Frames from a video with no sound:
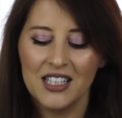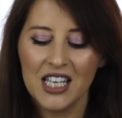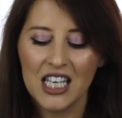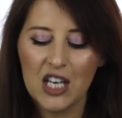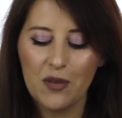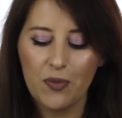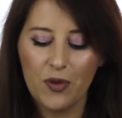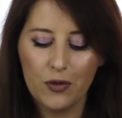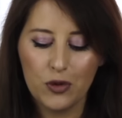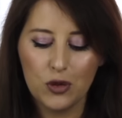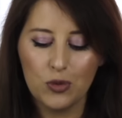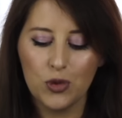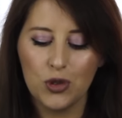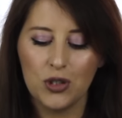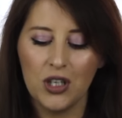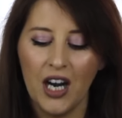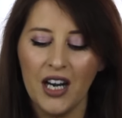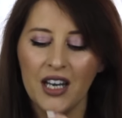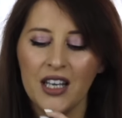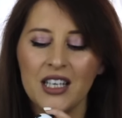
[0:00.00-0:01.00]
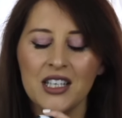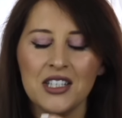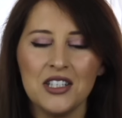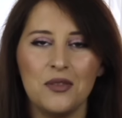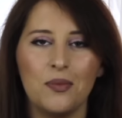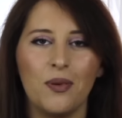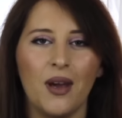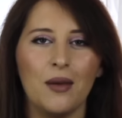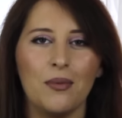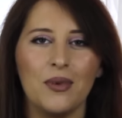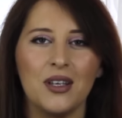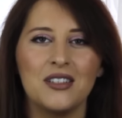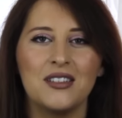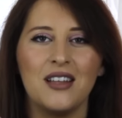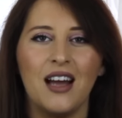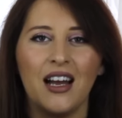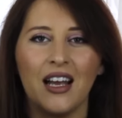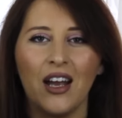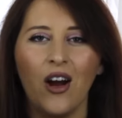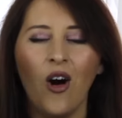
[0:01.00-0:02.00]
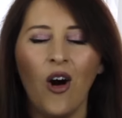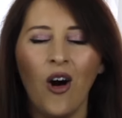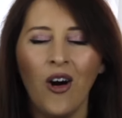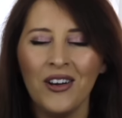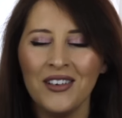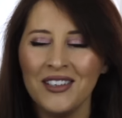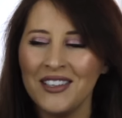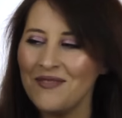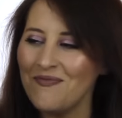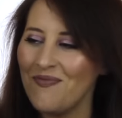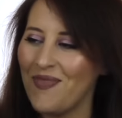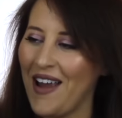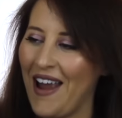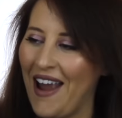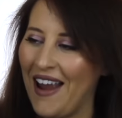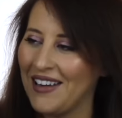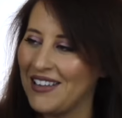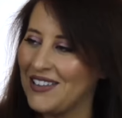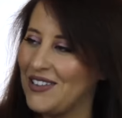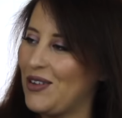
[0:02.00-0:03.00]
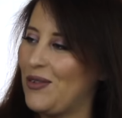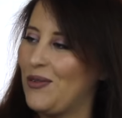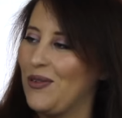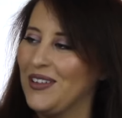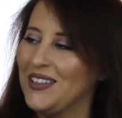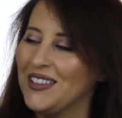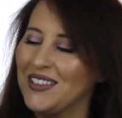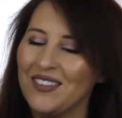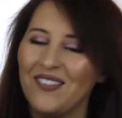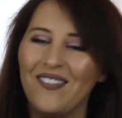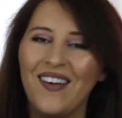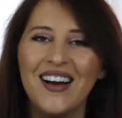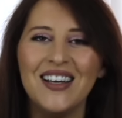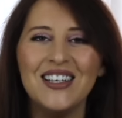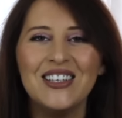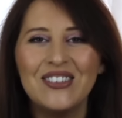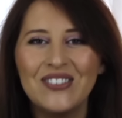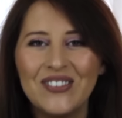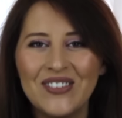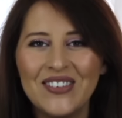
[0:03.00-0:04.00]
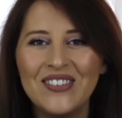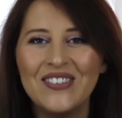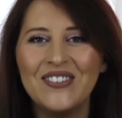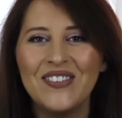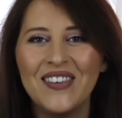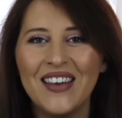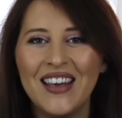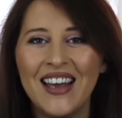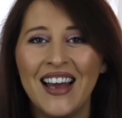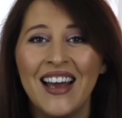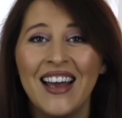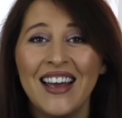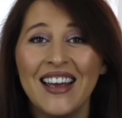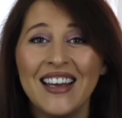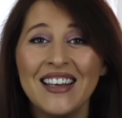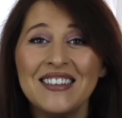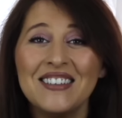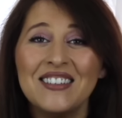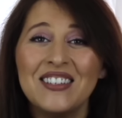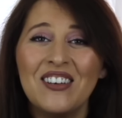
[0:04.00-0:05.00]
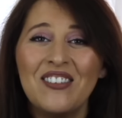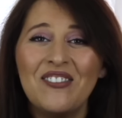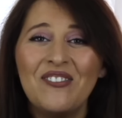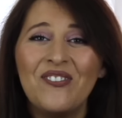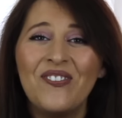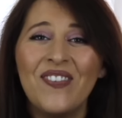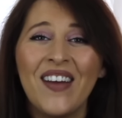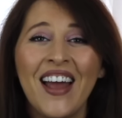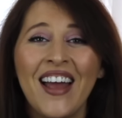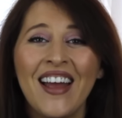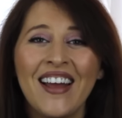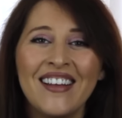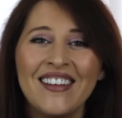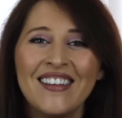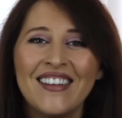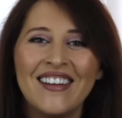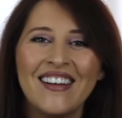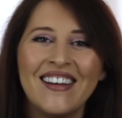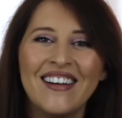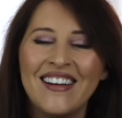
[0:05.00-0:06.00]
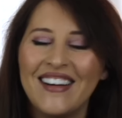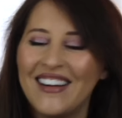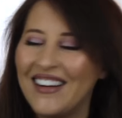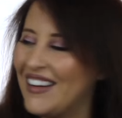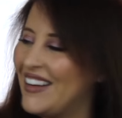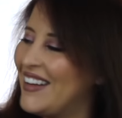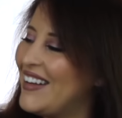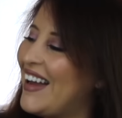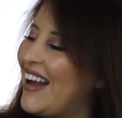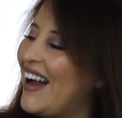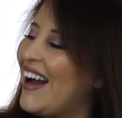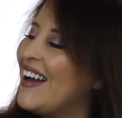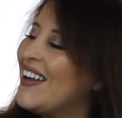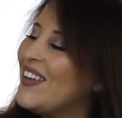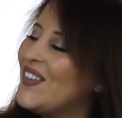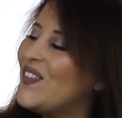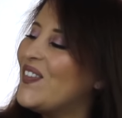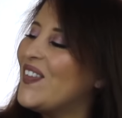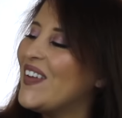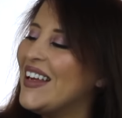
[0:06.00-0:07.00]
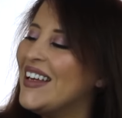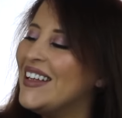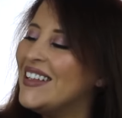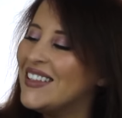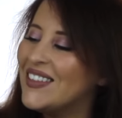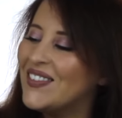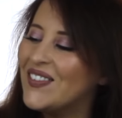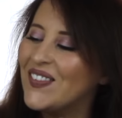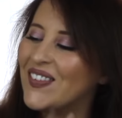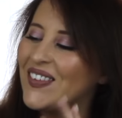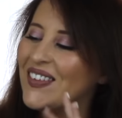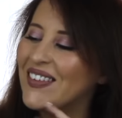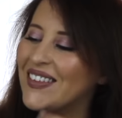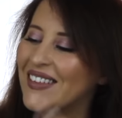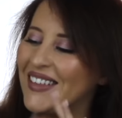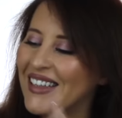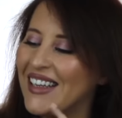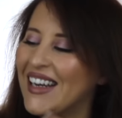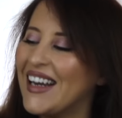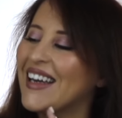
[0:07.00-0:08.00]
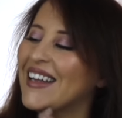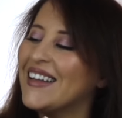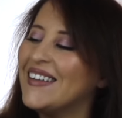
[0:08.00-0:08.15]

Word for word: tenho aqui para vos mostrar este baby que está aqui, olhem para esta coisa mais fofinha, it's a panda, ai panda boy,